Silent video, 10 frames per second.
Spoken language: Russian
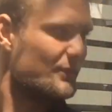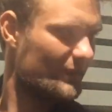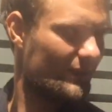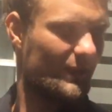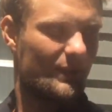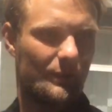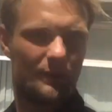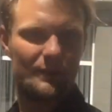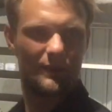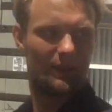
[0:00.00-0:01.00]
А смотреть
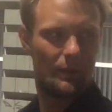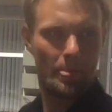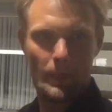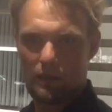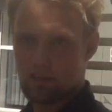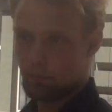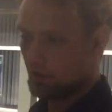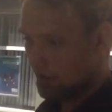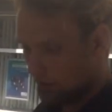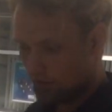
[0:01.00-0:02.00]
где будете?
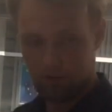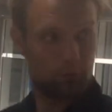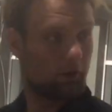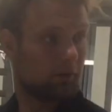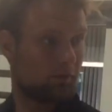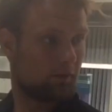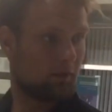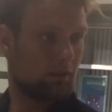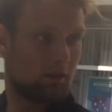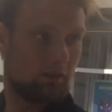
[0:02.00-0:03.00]
Смотреть на телефоне
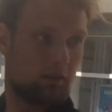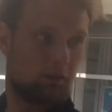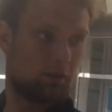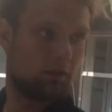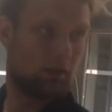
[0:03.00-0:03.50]
телефоне?